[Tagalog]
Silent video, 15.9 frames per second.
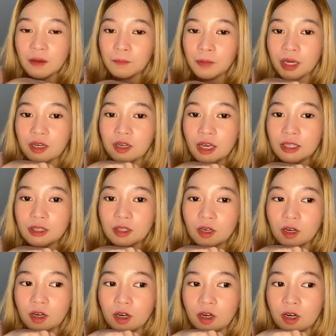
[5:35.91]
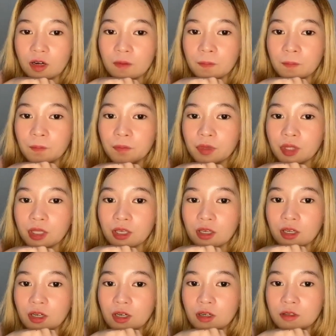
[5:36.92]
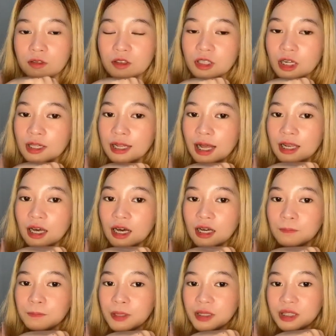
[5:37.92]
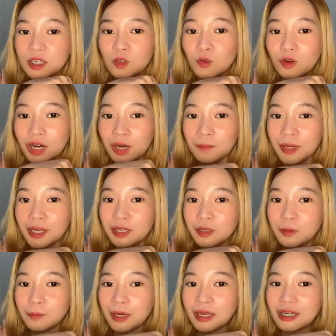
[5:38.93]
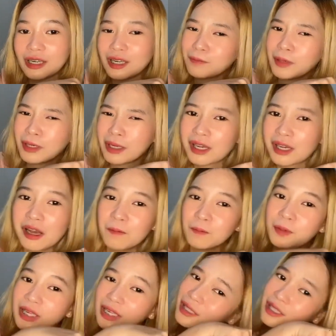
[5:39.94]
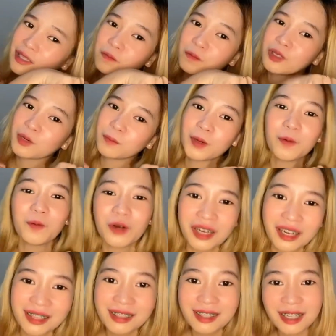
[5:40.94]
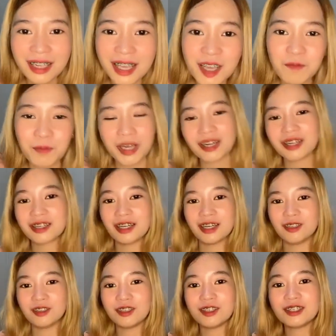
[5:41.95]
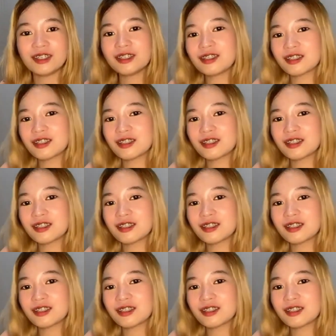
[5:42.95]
Pero ito, naglalakad pati yung kamay ko para lang mag, bilisan mo naman, huwag kang delay, parang ganon.